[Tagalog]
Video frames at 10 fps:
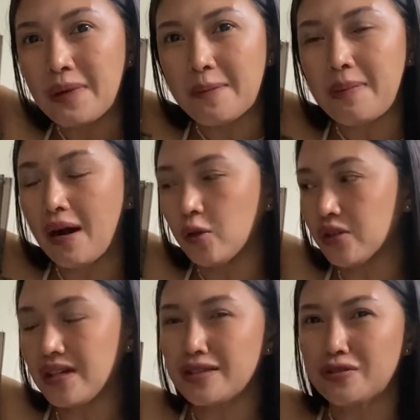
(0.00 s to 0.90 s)
about,
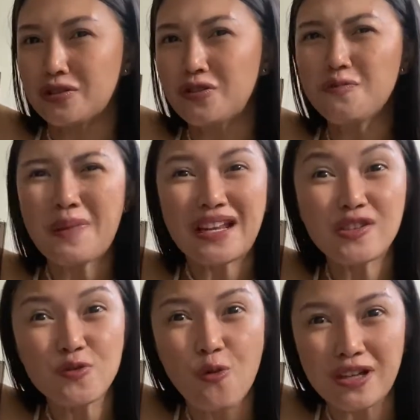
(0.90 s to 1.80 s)
ano, yung parang
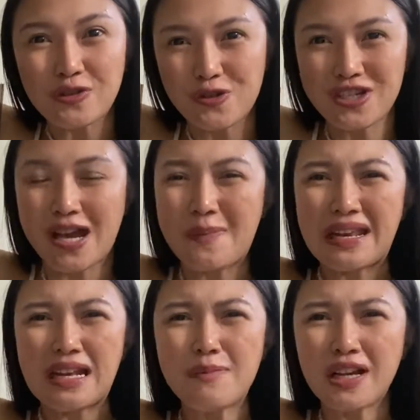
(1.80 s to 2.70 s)
sukat ko siya, para
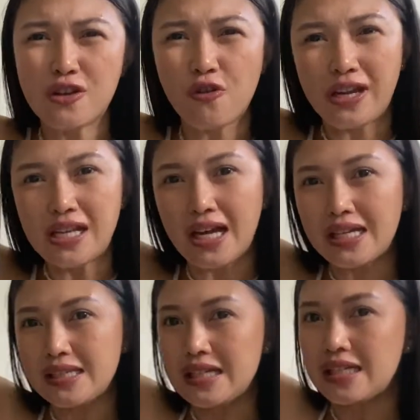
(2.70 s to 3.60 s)
lang magkaroon kayo ng
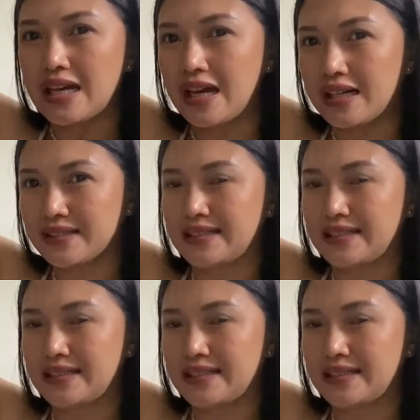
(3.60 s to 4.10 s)
idea.